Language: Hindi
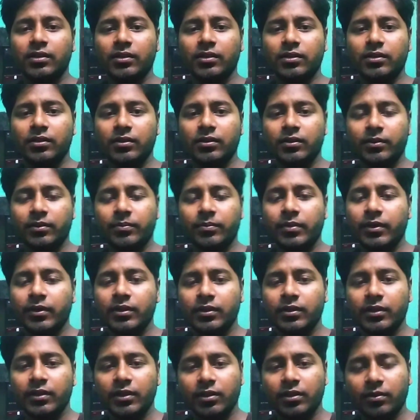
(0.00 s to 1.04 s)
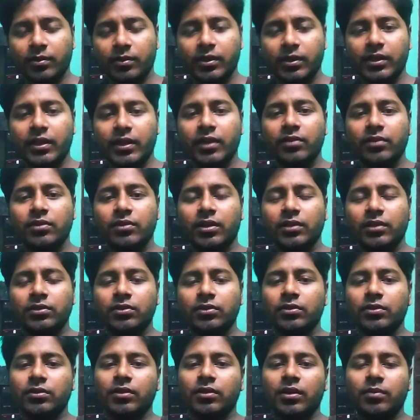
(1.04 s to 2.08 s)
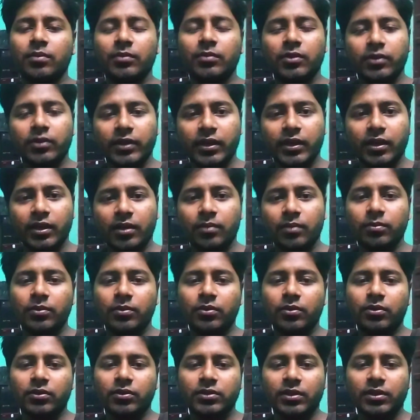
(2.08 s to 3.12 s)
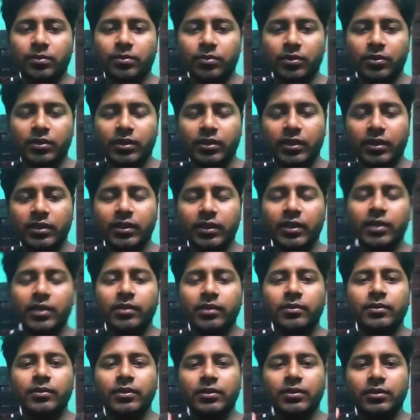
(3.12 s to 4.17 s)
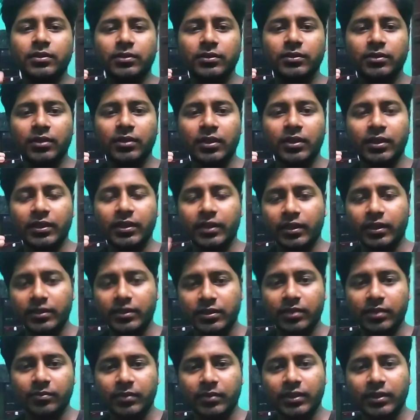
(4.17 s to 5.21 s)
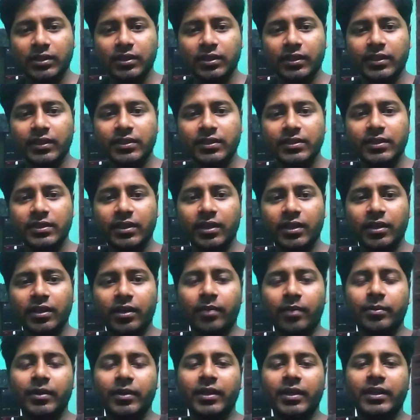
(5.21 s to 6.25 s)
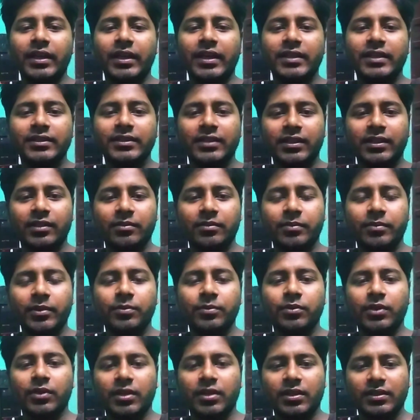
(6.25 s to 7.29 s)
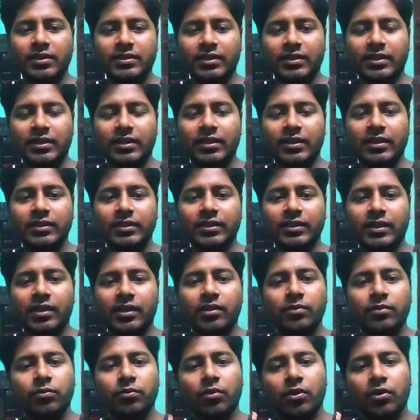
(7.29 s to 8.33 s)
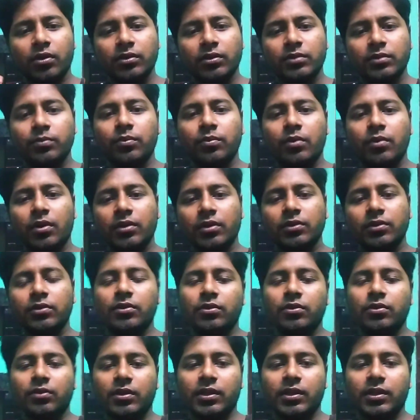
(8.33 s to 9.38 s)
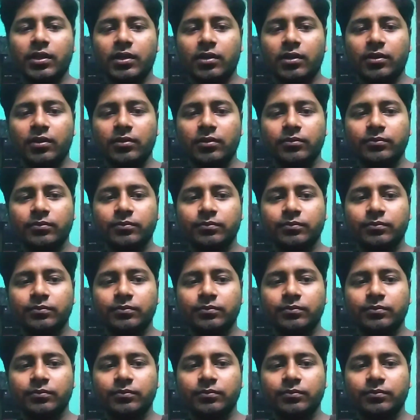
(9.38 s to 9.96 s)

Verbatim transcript: रिकवर नहीं हुआ तो हम लोग है आप लोग को सपोर्ट कर देंगे और टेंशन मत लीजिए आपका नया चैनल भी पुराना चैनल की तरह बहुत बहुत ग्रो करेगा